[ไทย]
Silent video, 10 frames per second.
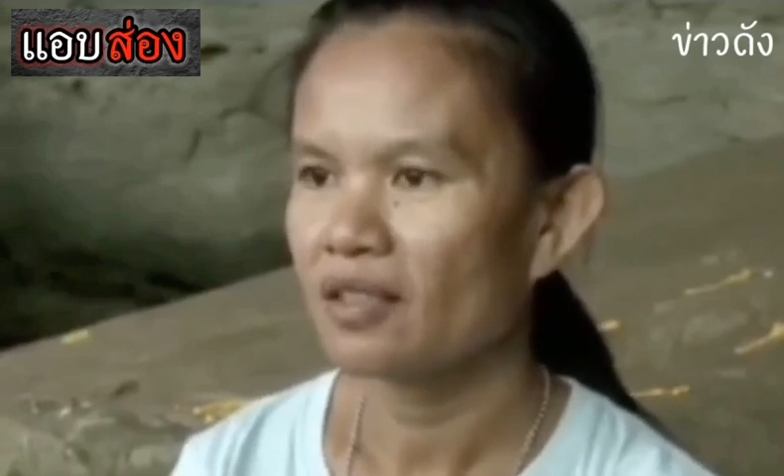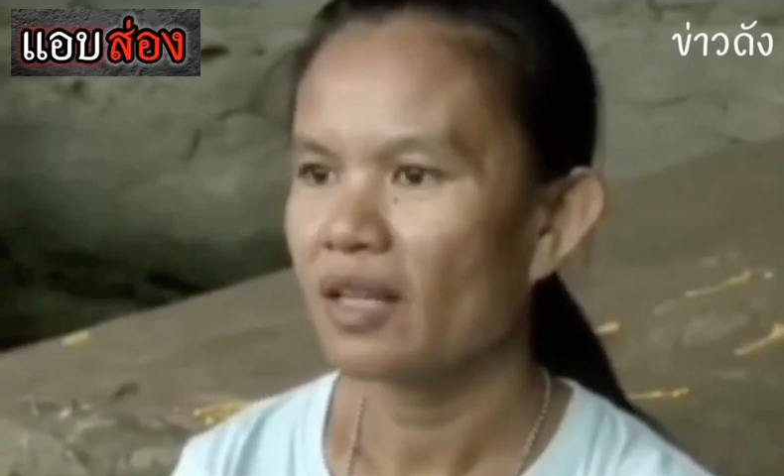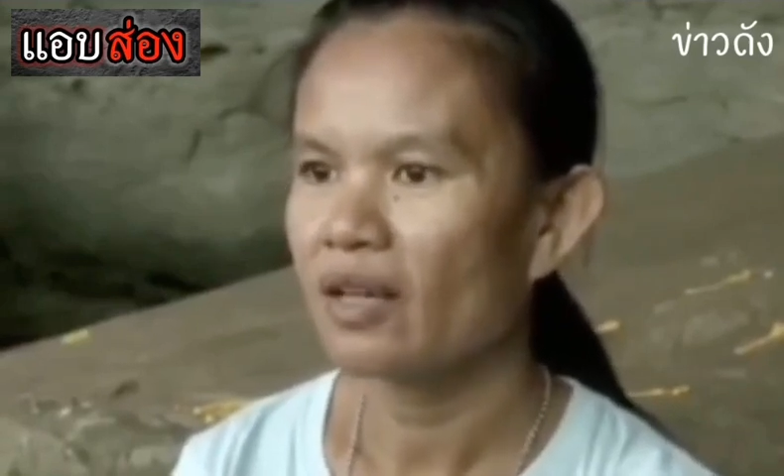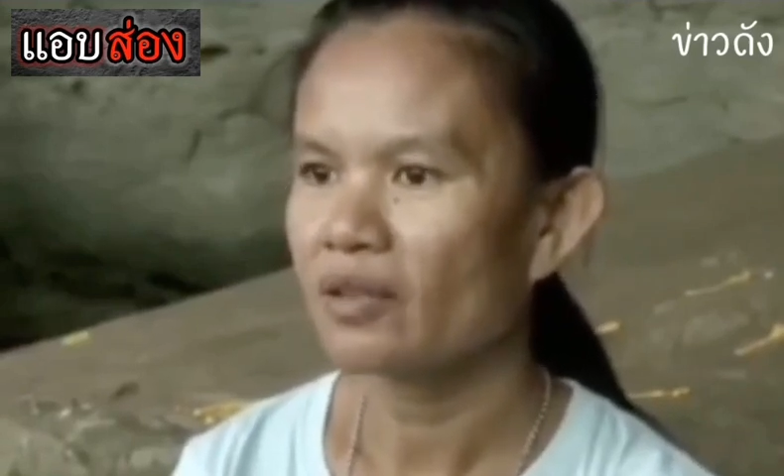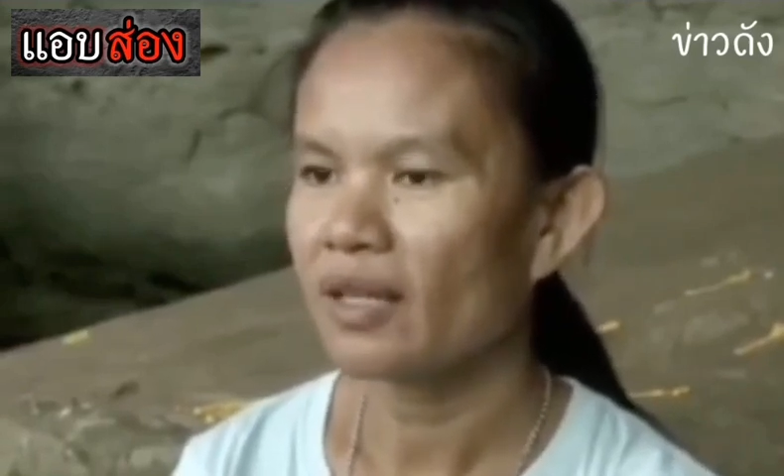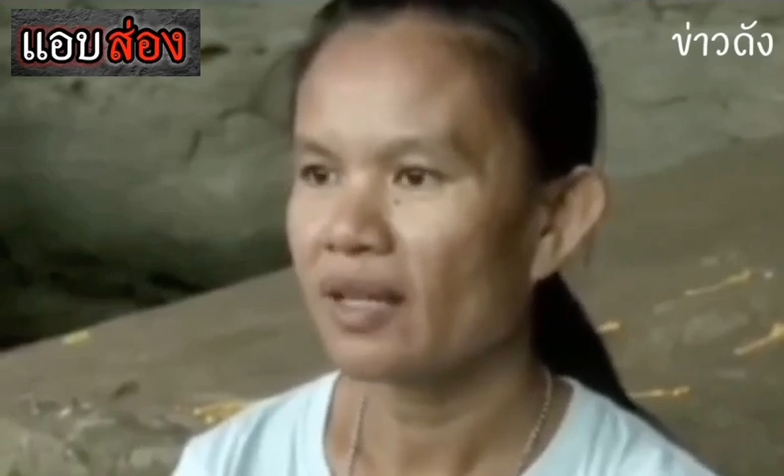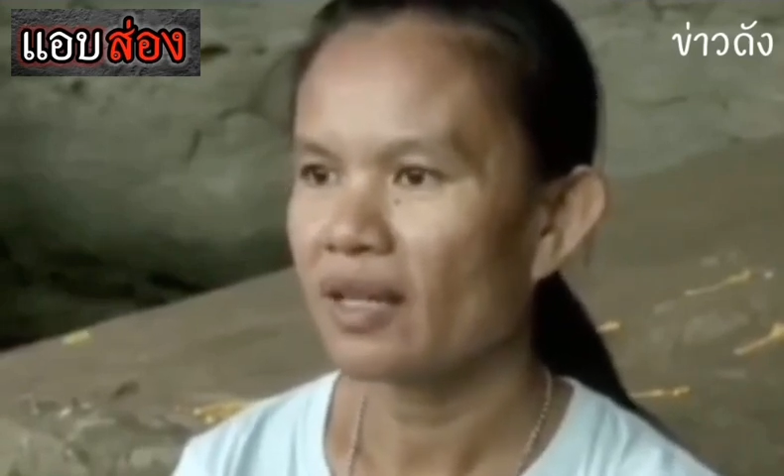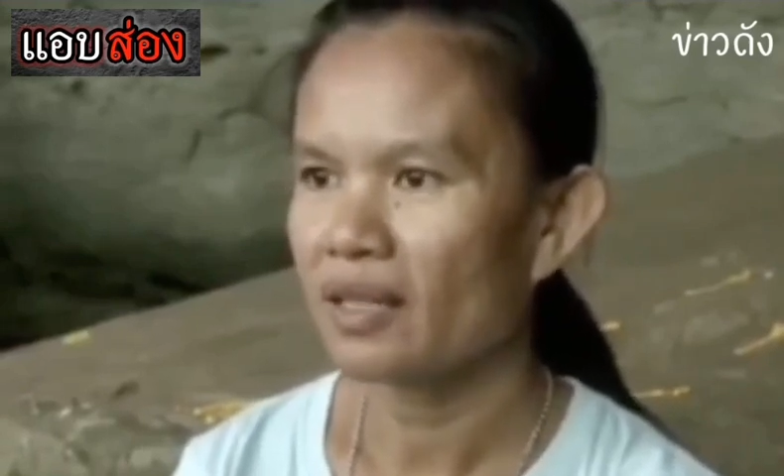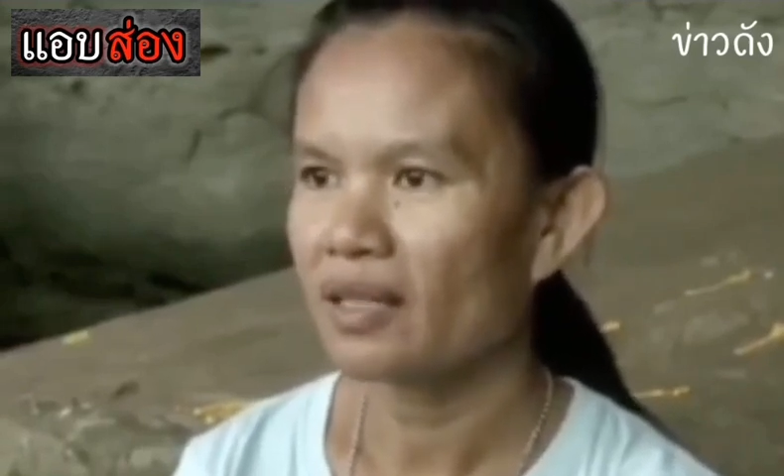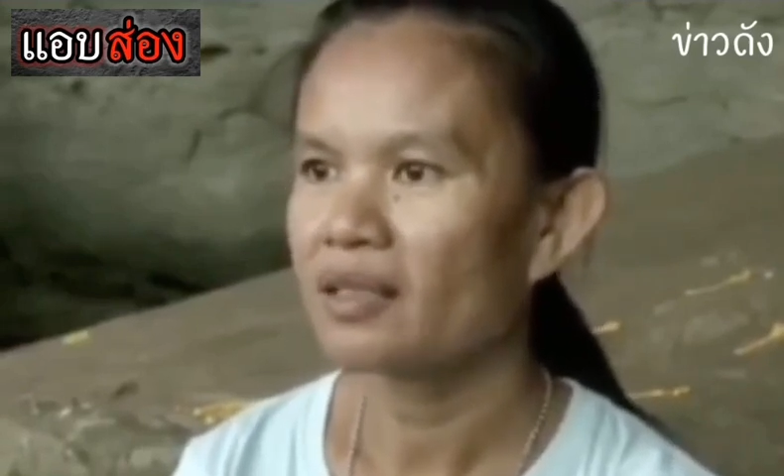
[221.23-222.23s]
ก็แล้วแต่
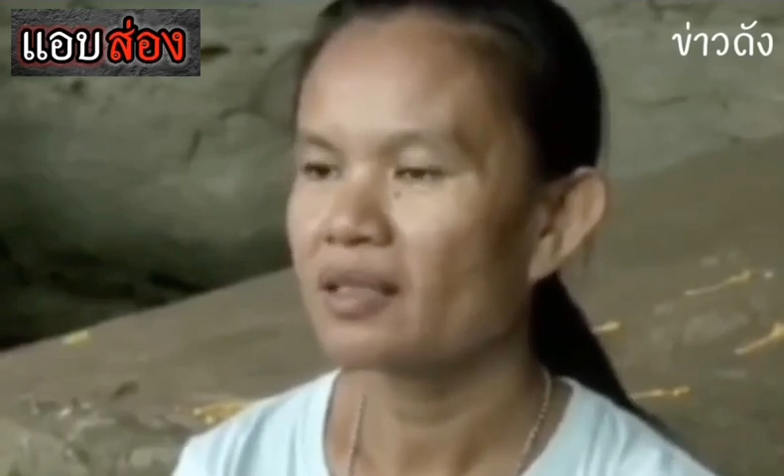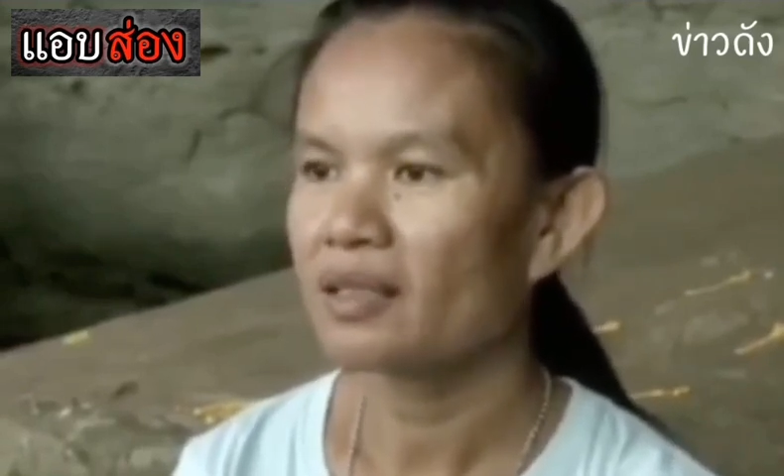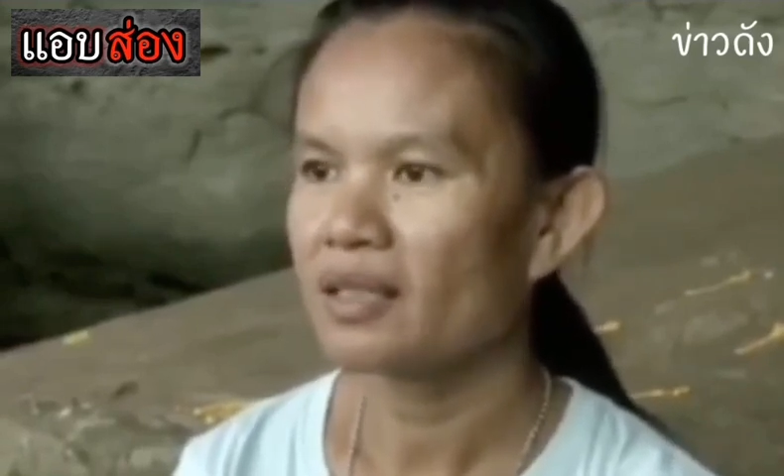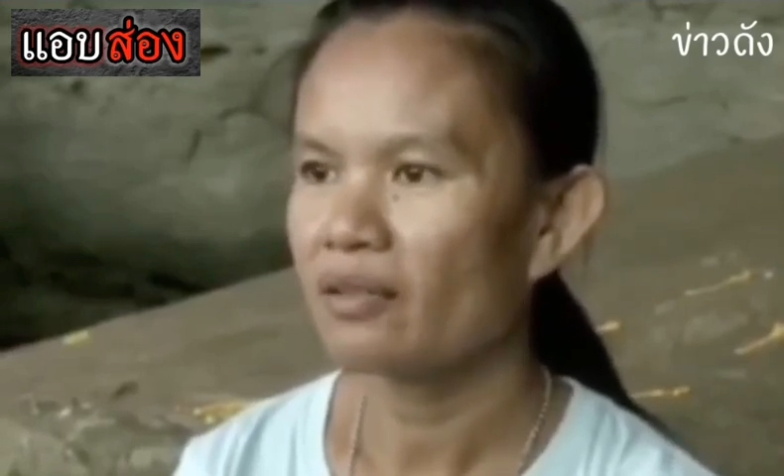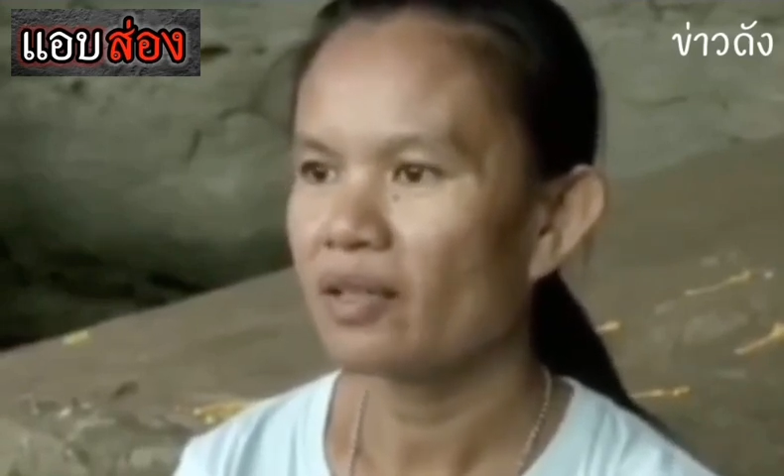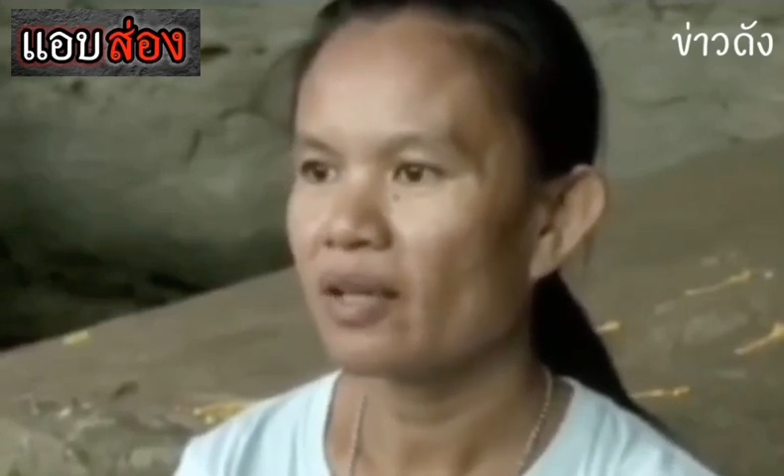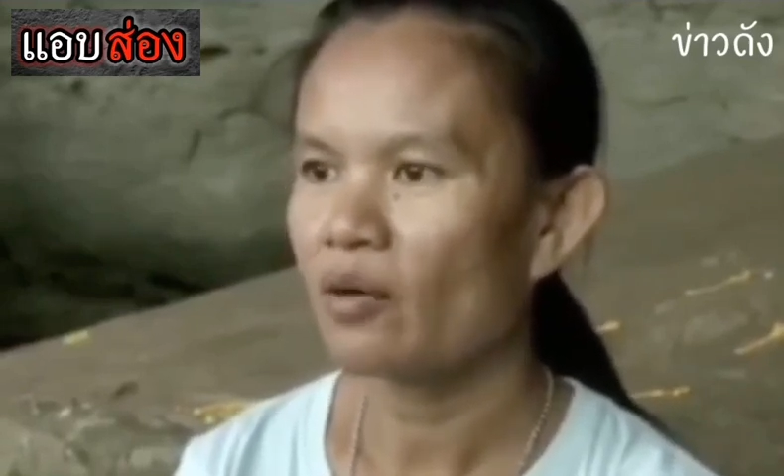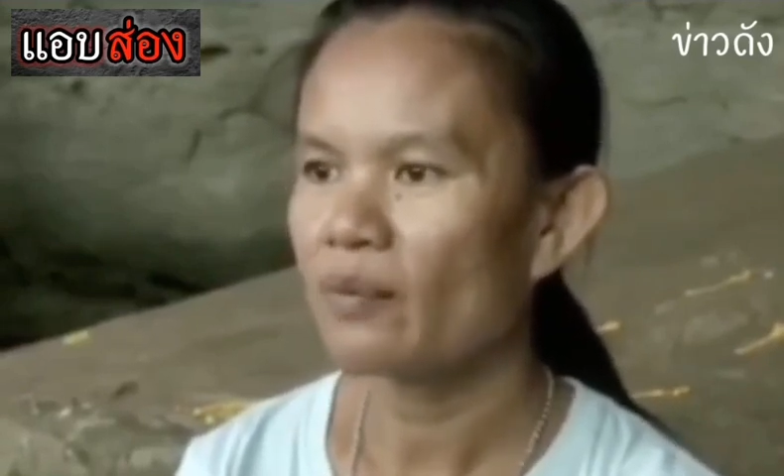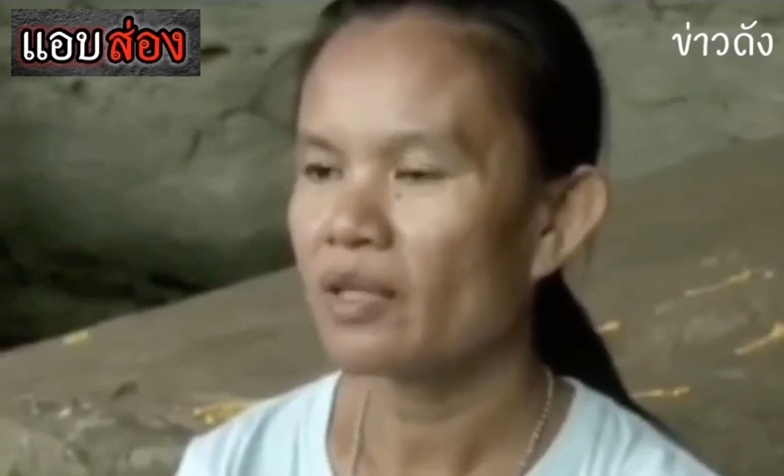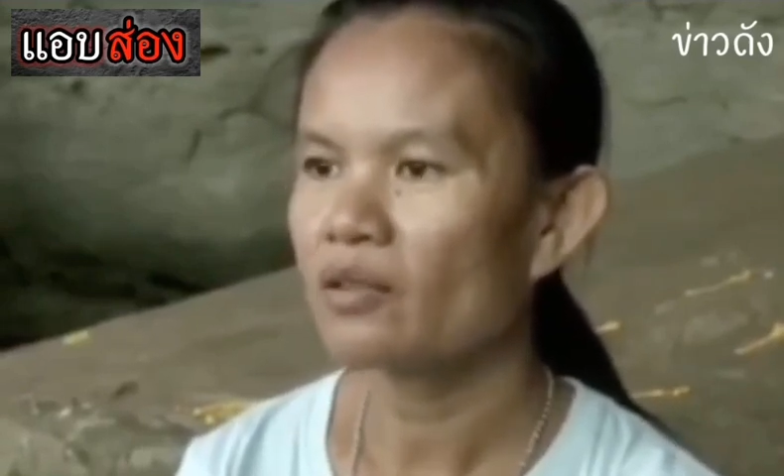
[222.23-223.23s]
ค่ะ แล้วแต่
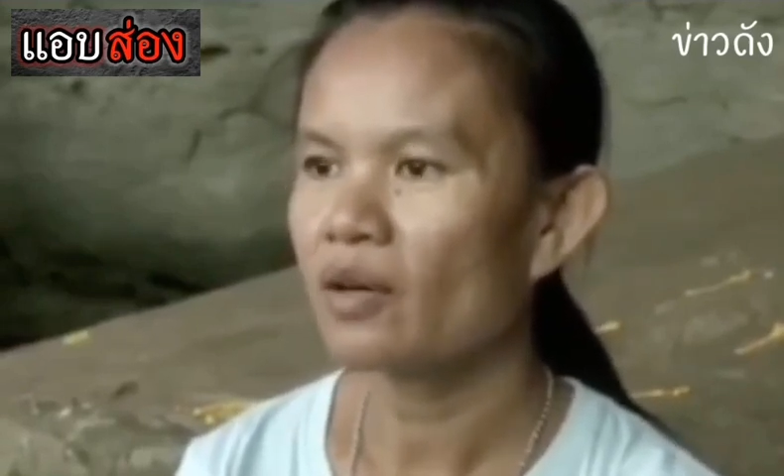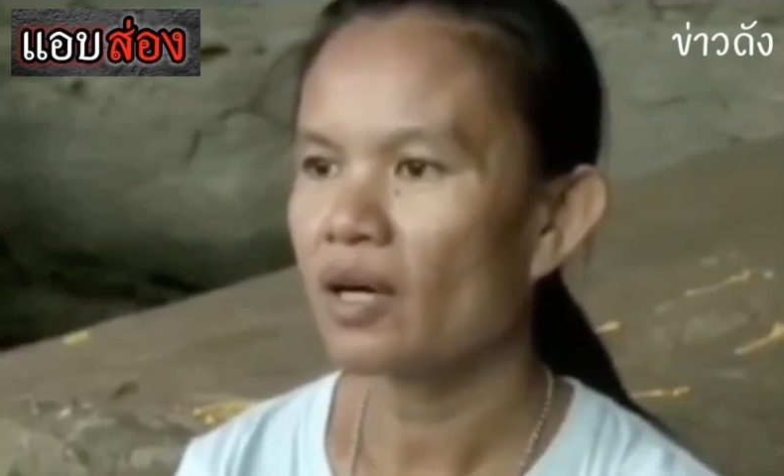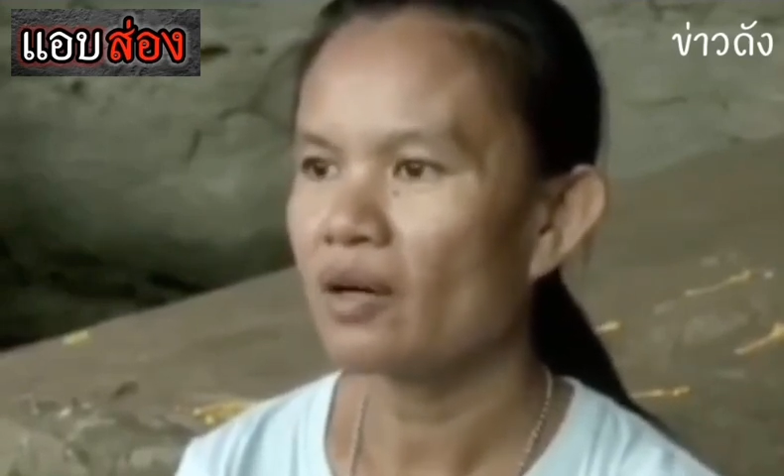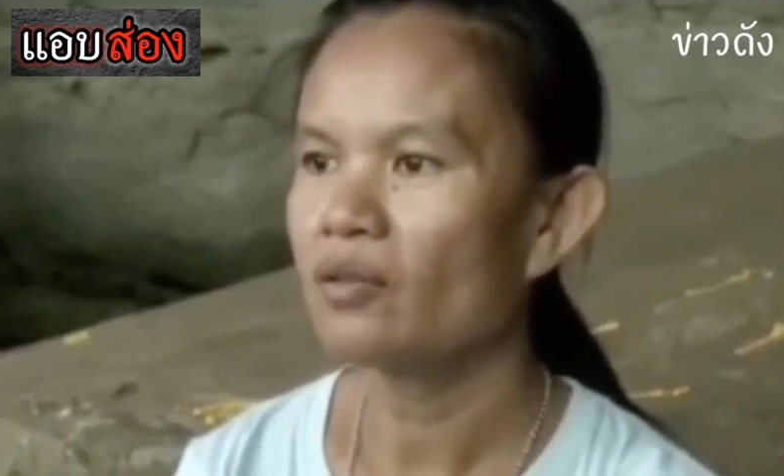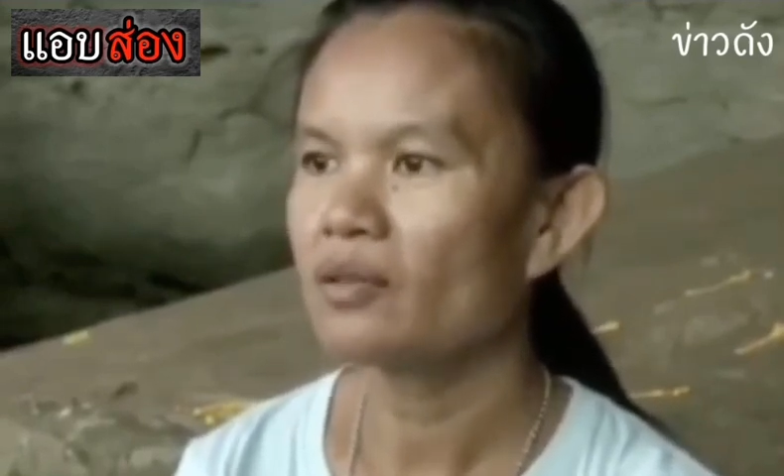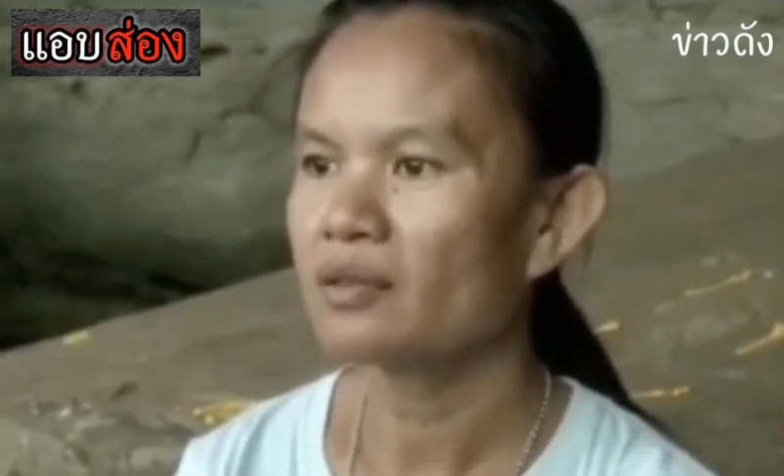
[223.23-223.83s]
ความคิดของเขา